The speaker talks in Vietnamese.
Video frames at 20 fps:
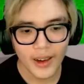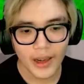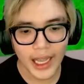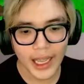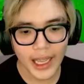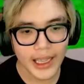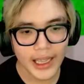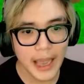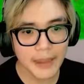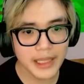
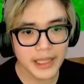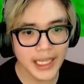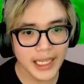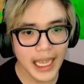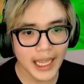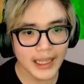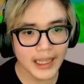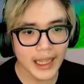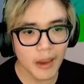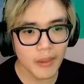ok em sẽ
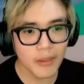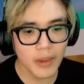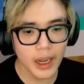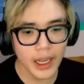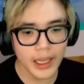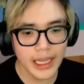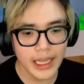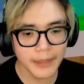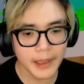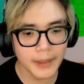canh ông
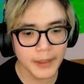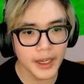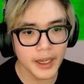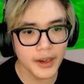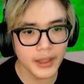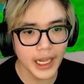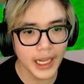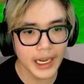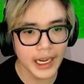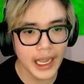à, giáp kim
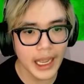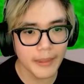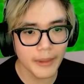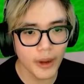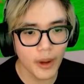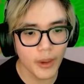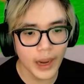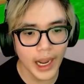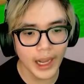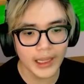cương này để em
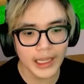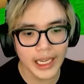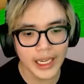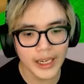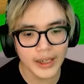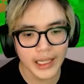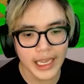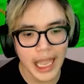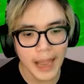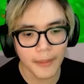cố gắng lấy
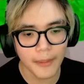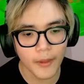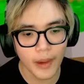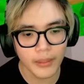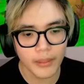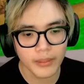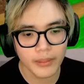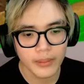được cái giáp của ổng